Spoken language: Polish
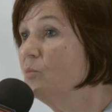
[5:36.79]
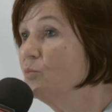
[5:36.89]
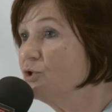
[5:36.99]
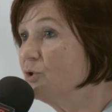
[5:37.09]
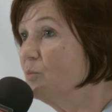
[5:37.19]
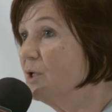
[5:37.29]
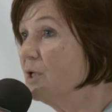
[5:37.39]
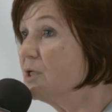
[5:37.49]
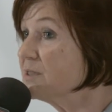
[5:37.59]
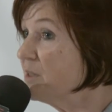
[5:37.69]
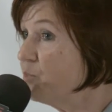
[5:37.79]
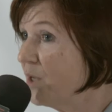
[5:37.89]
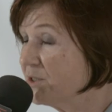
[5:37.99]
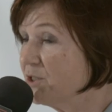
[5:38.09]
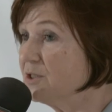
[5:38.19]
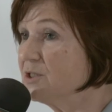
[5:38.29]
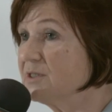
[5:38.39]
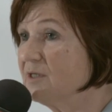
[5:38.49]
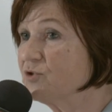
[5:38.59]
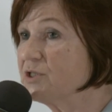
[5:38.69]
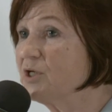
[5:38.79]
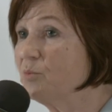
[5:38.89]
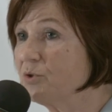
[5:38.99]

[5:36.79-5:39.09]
musimy zapłacić za wszystkie